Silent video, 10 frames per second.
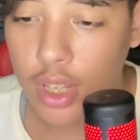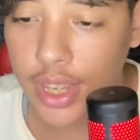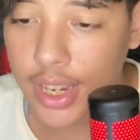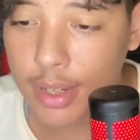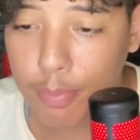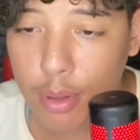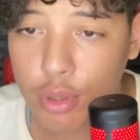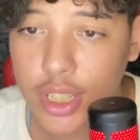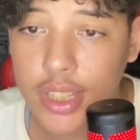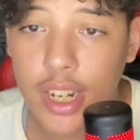يعني
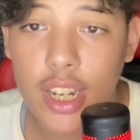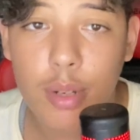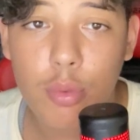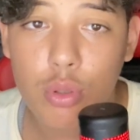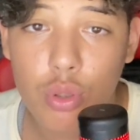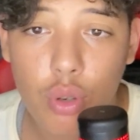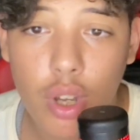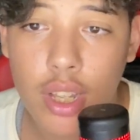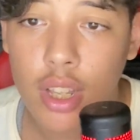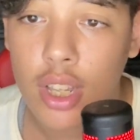بروجي الدراري
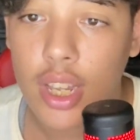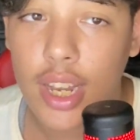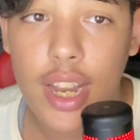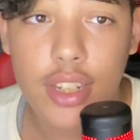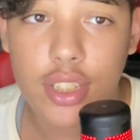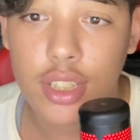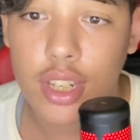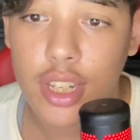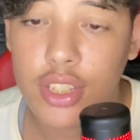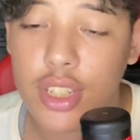موثوق علاش
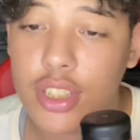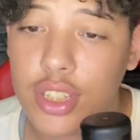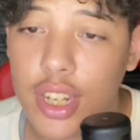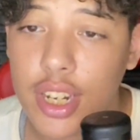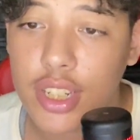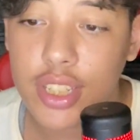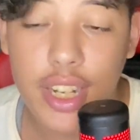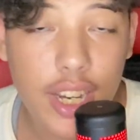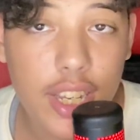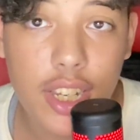حيت هاد الشركه
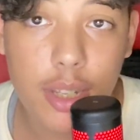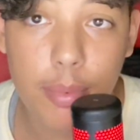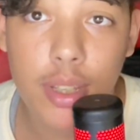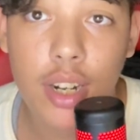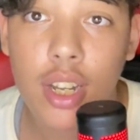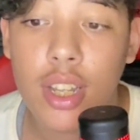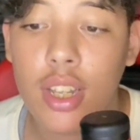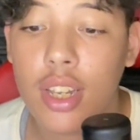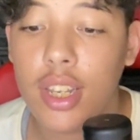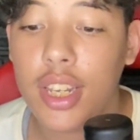شركه اللي كبيره
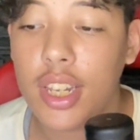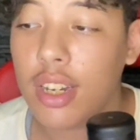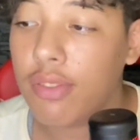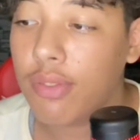اللي كاينه